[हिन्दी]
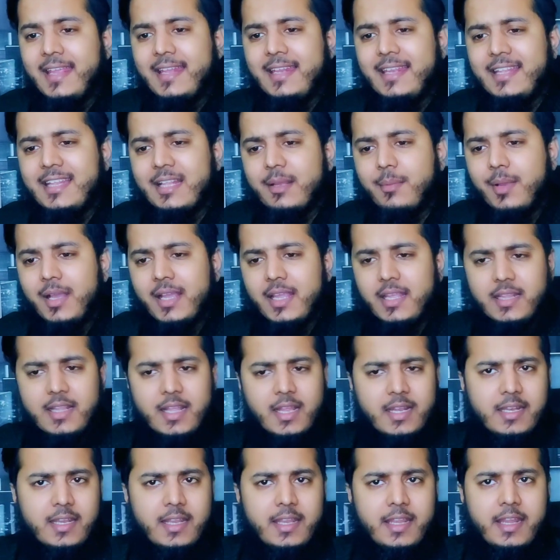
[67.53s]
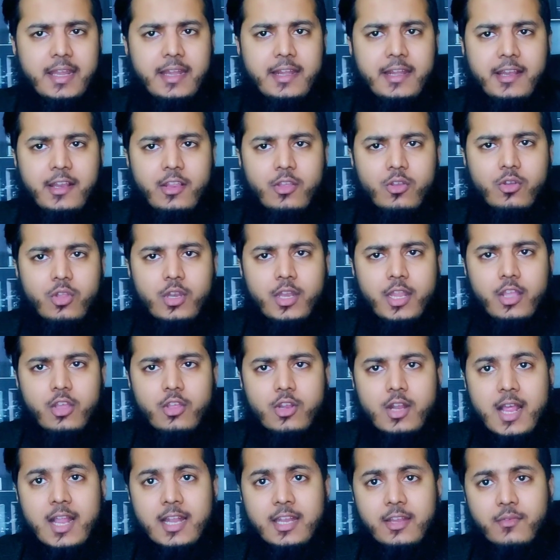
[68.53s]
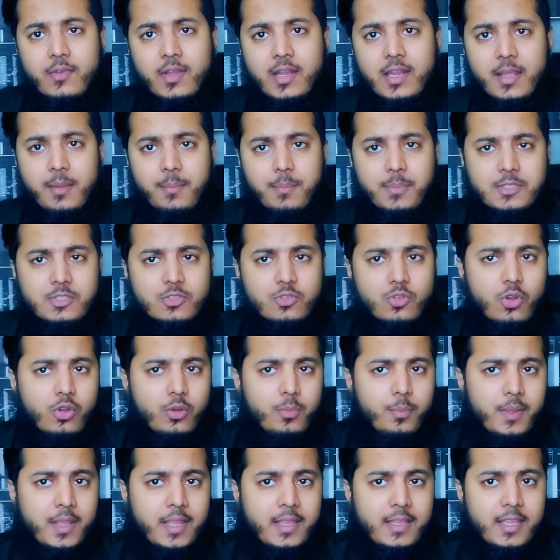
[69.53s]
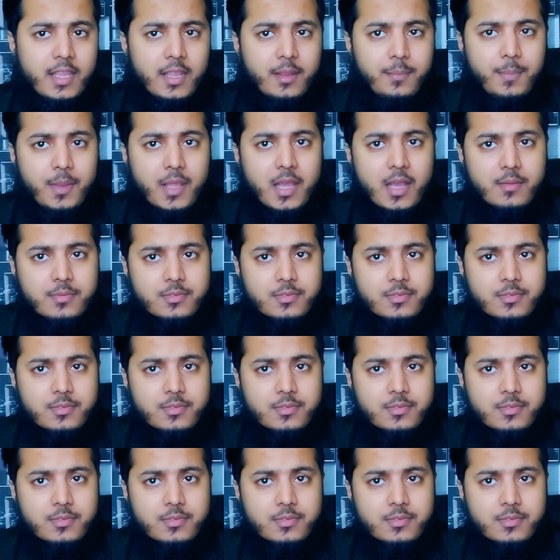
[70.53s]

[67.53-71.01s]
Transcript: इनकी धमाकेदार नई एंट्री हो रही है और आने वाले एपिसोड में ये भी